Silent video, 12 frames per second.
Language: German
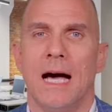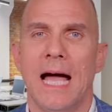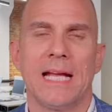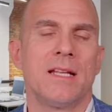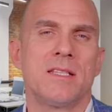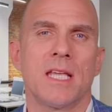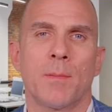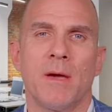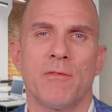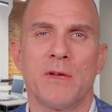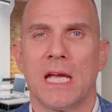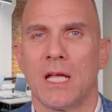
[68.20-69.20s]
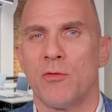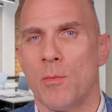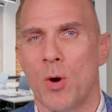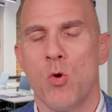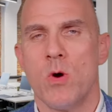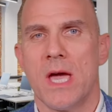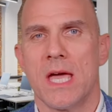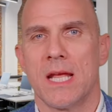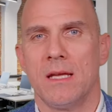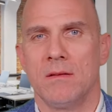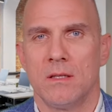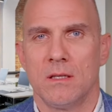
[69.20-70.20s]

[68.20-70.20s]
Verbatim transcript: Eignet sich perfekt für Bauherren,